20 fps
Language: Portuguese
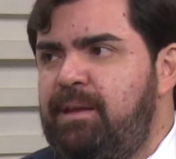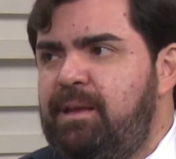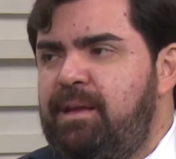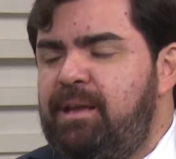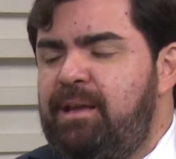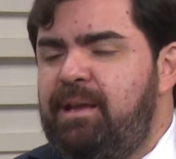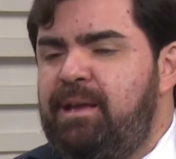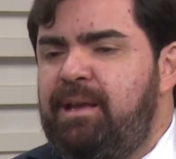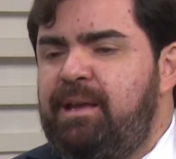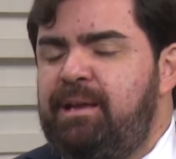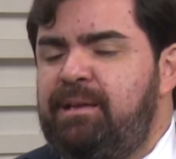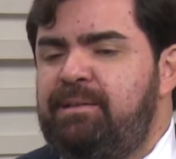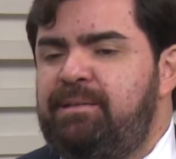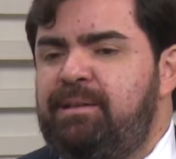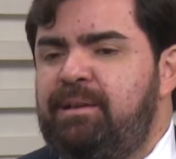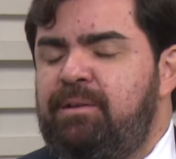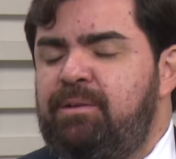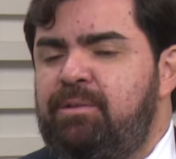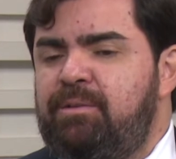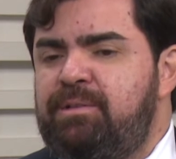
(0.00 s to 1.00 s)
é,
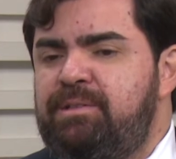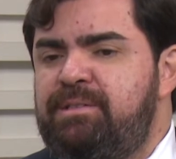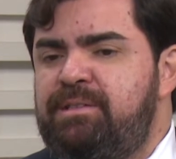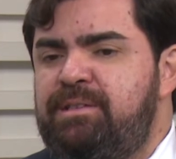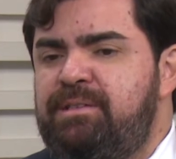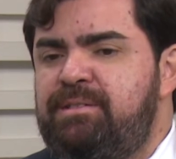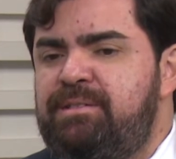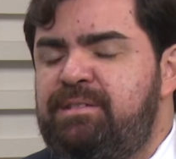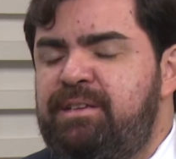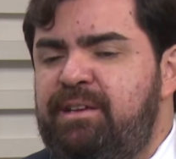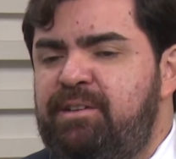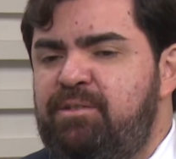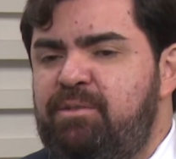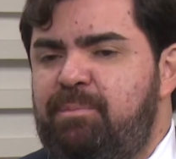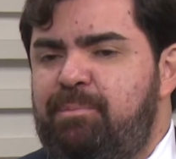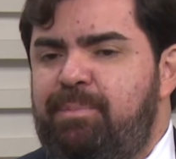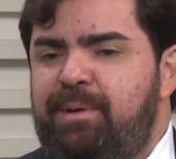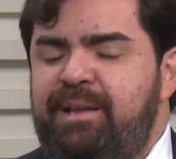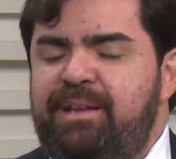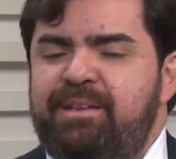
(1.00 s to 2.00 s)
então, assim, sendo
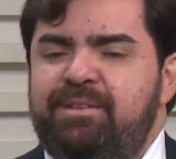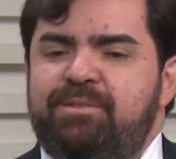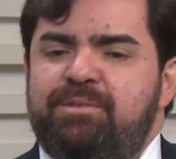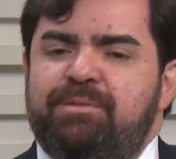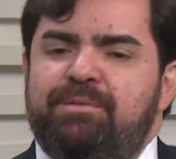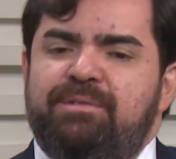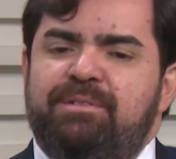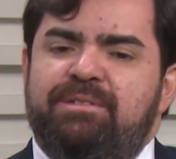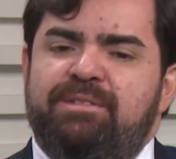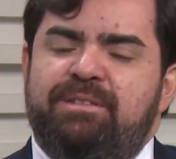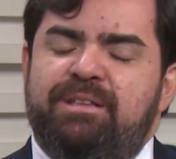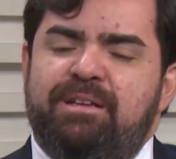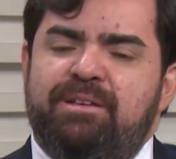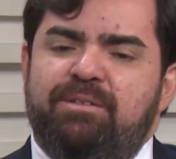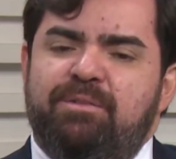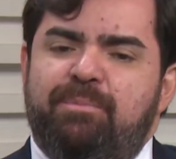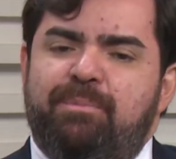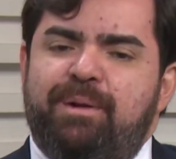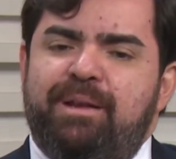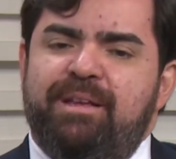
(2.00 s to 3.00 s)
preso,
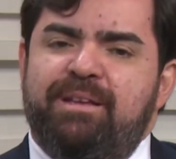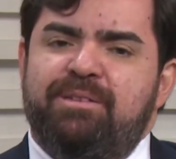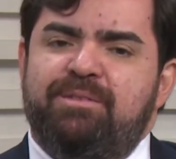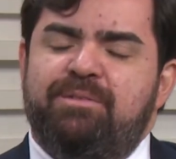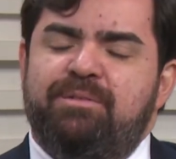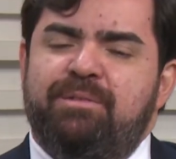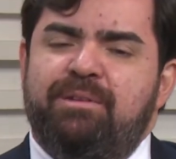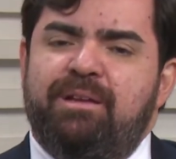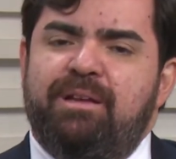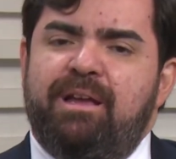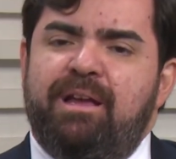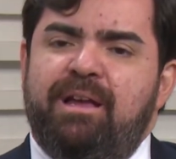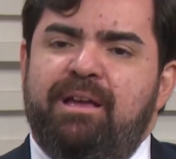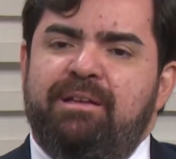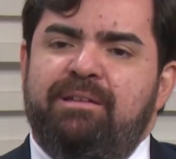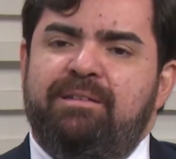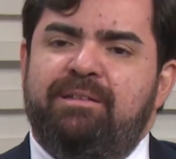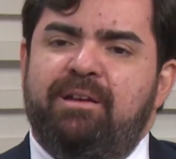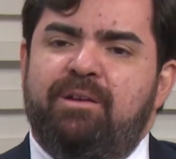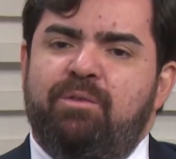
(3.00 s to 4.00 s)
estando preso, é,
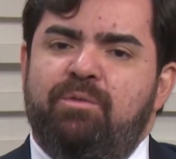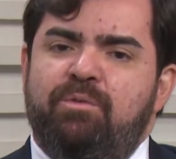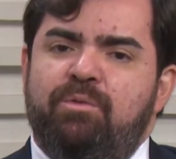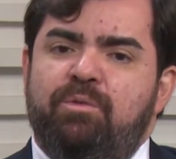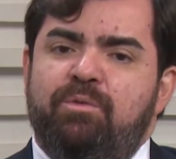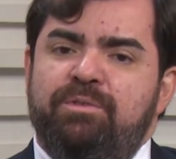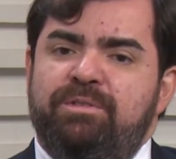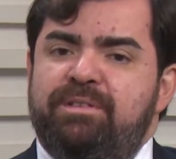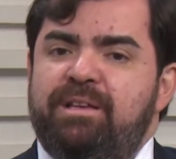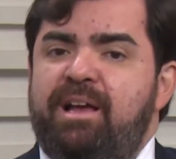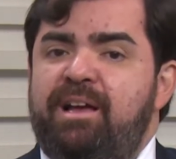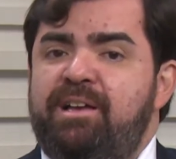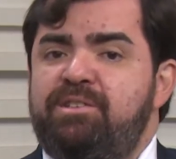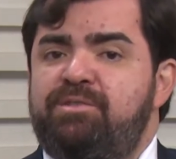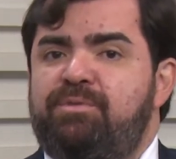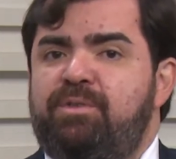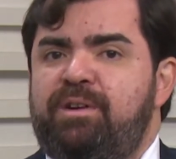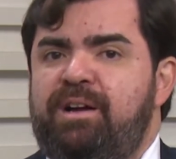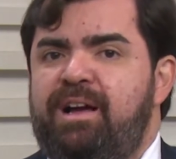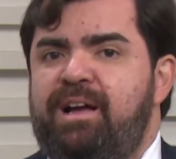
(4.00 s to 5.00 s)
então os
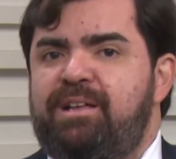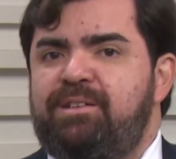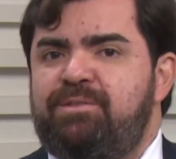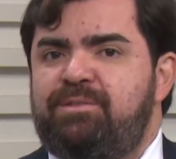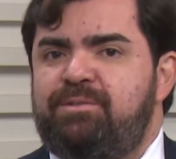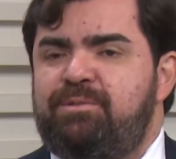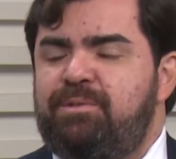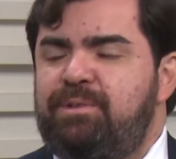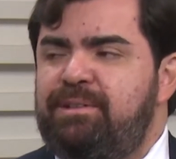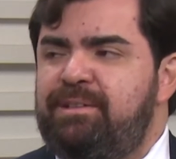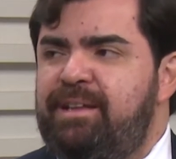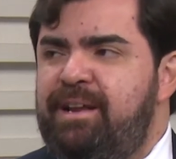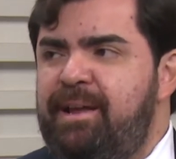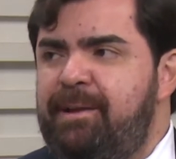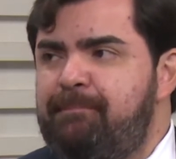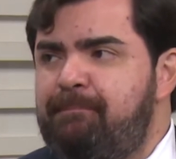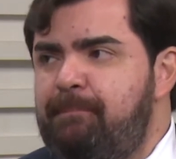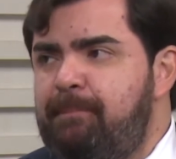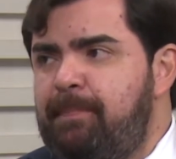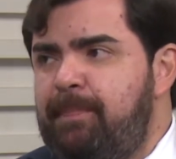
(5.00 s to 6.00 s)
advogados do
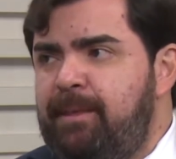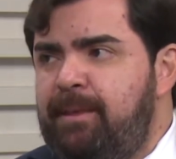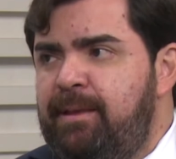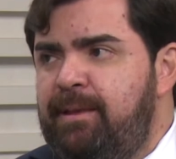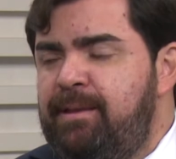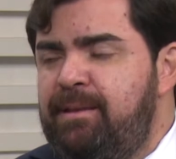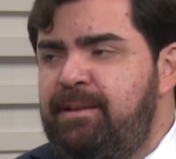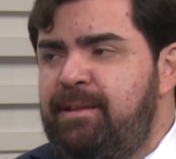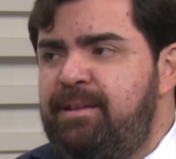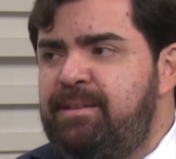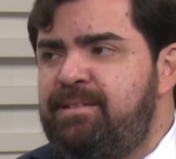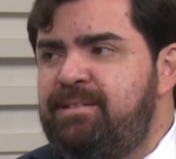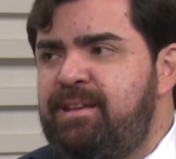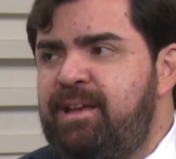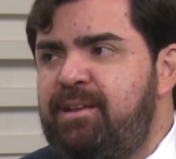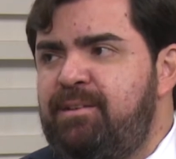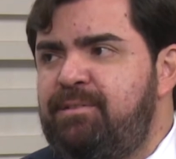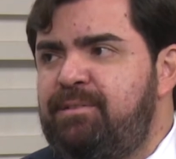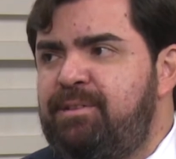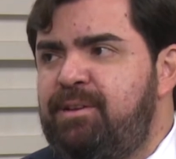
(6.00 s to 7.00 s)
André
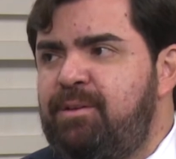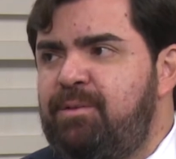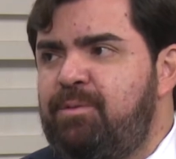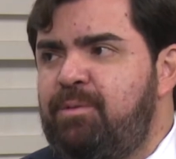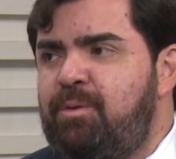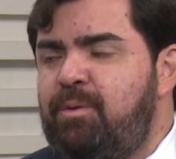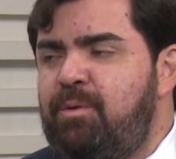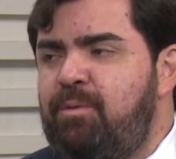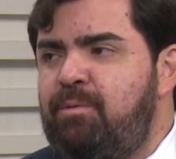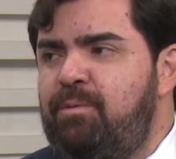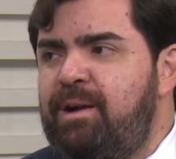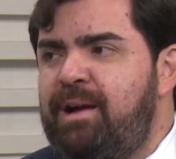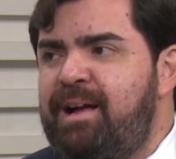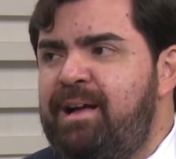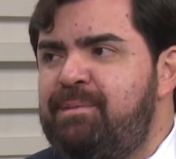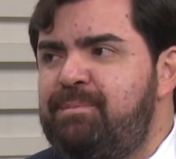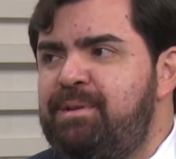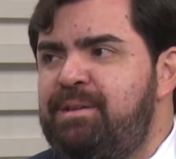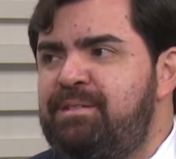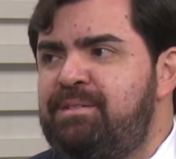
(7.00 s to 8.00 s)
ingressaram então com
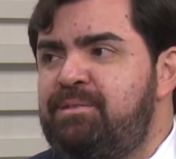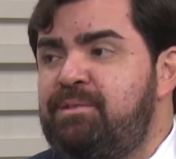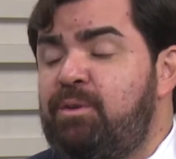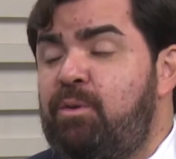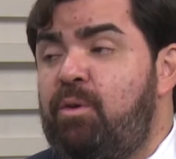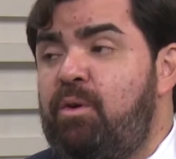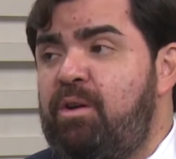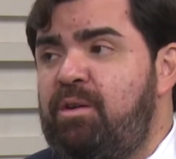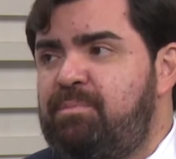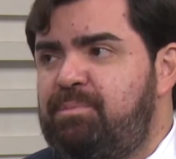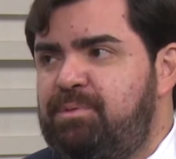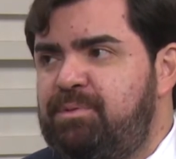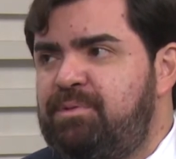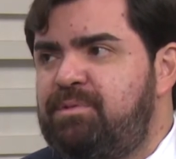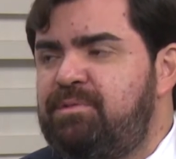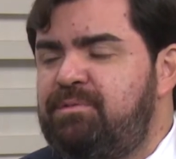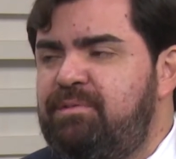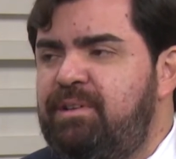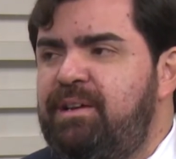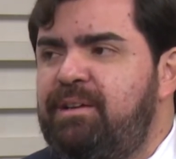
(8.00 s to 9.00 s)
habeas
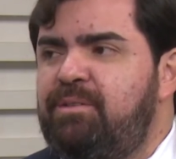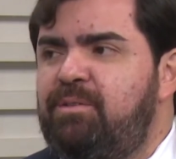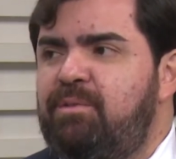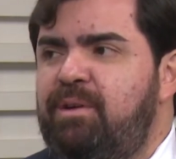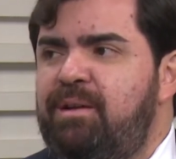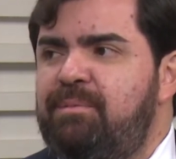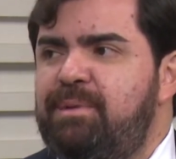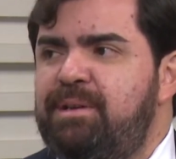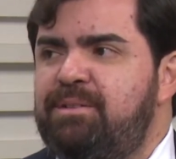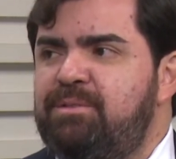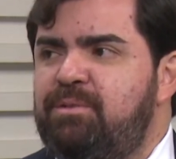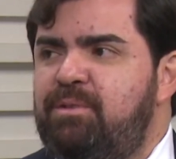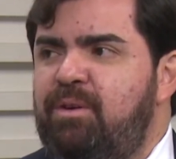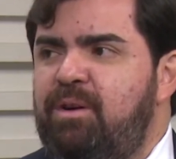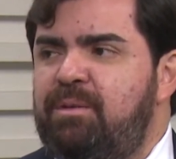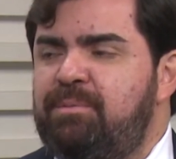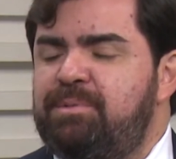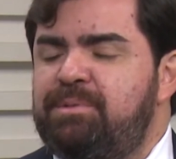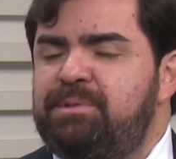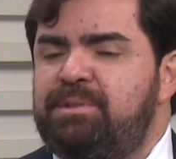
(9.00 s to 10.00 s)
corpus, né, com habeas
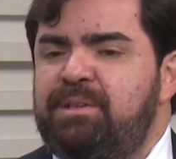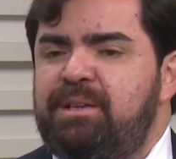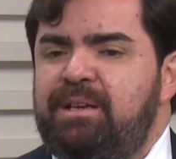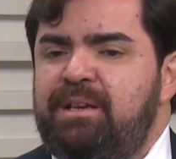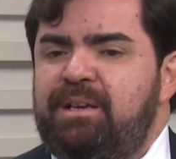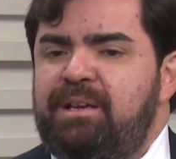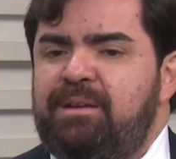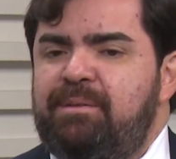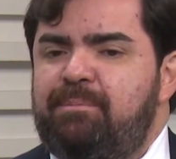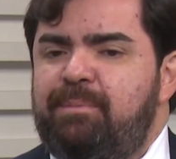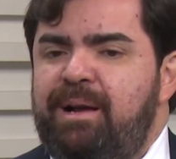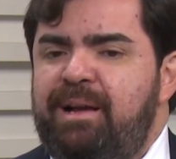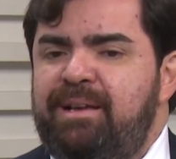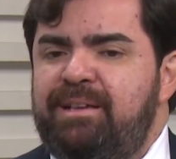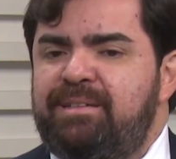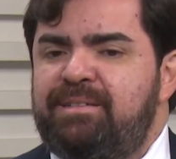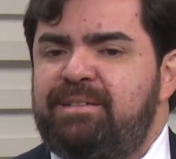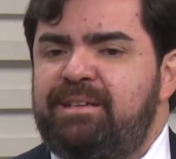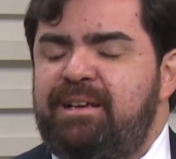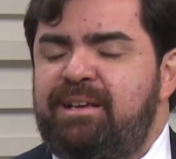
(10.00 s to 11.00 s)
corpus.
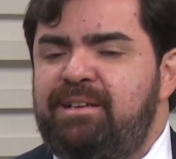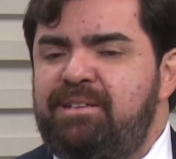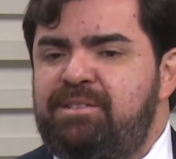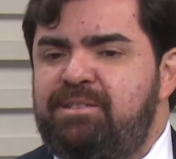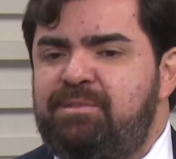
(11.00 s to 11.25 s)
Mas, antes de